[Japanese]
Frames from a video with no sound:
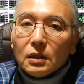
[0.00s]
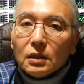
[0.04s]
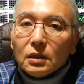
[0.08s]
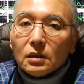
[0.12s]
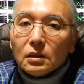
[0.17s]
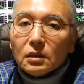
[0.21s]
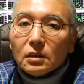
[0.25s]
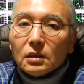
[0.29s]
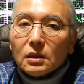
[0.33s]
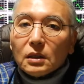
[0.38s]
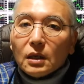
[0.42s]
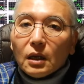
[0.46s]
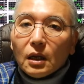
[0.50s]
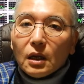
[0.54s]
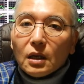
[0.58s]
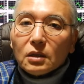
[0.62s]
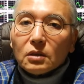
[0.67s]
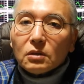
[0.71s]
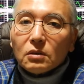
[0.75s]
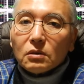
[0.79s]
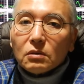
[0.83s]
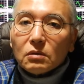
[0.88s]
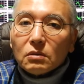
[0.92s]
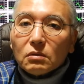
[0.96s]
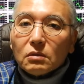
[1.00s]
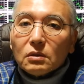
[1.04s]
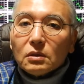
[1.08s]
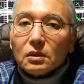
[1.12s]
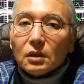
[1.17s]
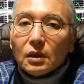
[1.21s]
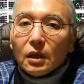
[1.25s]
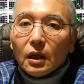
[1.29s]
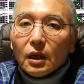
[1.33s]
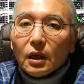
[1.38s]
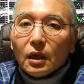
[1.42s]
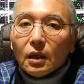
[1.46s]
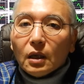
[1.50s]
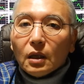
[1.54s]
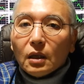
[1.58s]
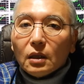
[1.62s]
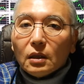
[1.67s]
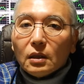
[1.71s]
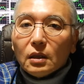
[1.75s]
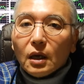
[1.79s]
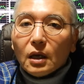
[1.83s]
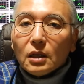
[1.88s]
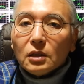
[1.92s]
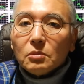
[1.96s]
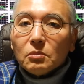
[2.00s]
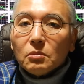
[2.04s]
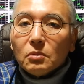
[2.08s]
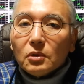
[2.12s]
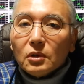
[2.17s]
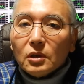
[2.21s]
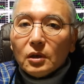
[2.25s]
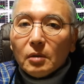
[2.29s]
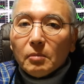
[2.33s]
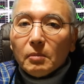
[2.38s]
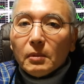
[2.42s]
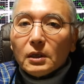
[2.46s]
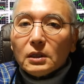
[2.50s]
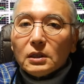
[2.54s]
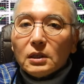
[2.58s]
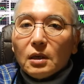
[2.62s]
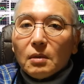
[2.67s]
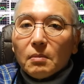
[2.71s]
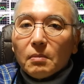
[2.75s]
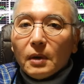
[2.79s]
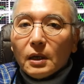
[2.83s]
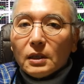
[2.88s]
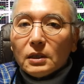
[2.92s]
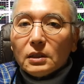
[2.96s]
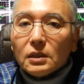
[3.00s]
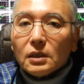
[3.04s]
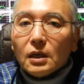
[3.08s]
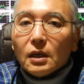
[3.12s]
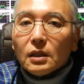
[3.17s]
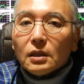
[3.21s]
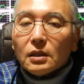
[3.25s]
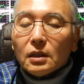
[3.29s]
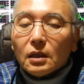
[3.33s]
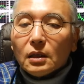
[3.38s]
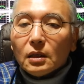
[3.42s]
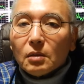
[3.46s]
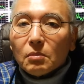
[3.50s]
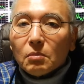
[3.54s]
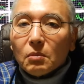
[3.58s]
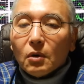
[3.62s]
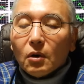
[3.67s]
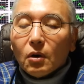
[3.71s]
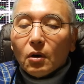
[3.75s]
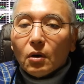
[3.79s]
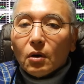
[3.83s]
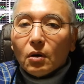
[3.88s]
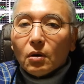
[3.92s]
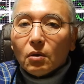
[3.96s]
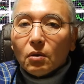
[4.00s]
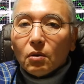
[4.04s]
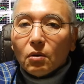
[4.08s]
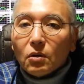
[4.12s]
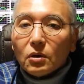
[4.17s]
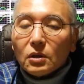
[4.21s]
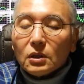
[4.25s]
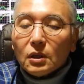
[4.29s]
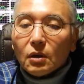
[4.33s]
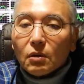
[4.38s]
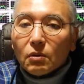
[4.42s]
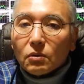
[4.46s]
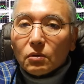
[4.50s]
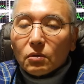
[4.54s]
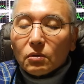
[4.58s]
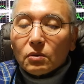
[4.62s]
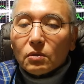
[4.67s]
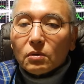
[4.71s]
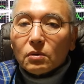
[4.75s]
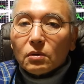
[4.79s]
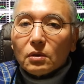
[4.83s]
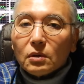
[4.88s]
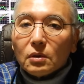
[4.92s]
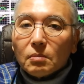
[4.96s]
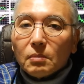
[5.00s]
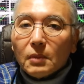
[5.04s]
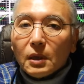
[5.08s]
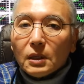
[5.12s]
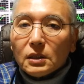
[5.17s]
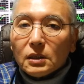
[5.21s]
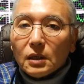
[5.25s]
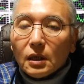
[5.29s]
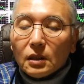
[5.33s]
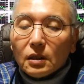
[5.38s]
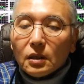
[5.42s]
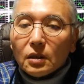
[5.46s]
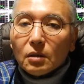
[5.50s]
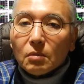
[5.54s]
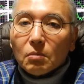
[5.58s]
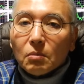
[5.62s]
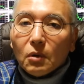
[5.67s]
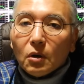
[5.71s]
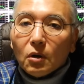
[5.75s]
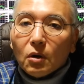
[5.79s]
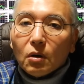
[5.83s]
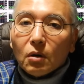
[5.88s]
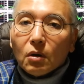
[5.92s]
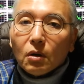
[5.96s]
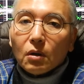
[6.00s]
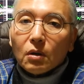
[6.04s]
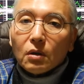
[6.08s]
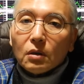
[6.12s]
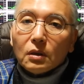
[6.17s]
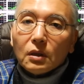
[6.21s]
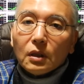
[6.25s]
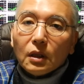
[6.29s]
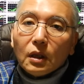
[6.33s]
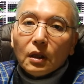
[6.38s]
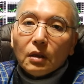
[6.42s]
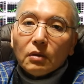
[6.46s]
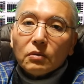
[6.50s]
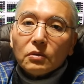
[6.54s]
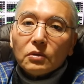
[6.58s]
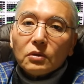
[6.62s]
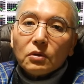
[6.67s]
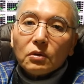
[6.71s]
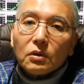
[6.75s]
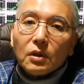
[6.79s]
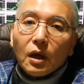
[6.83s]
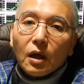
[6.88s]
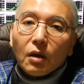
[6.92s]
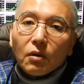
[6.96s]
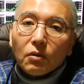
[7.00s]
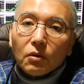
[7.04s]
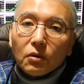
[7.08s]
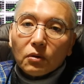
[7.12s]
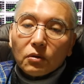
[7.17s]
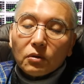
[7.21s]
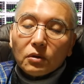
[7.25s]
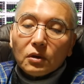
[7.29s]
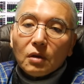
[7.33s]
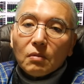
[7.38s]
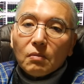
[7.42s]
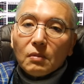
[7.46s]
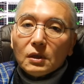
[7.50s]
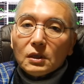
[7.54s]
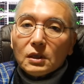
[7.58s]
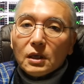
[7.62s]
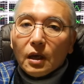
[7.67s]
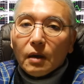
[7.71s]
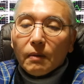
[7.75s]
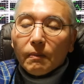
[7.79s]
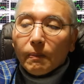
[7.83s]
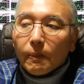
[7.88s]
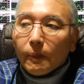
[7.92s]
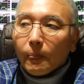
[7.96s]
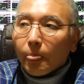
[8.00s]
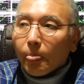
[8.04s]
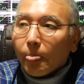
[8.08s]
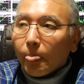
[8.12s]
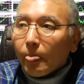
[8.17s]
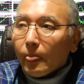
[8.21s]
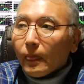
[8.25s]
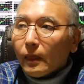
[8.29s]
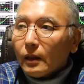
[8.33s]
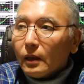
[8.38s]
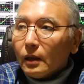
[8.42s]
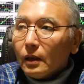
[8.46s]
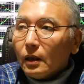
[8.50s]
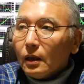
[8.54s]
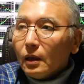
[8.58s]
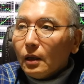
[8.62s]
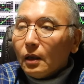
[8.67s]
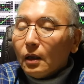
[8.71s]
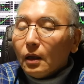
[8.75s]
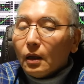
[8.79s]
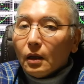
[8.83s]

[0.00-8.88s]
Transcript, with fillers: り力強いんで、何も言えません。間違ってても、大きなこと間違ってても、ね、嘘だろうと言えません。ね、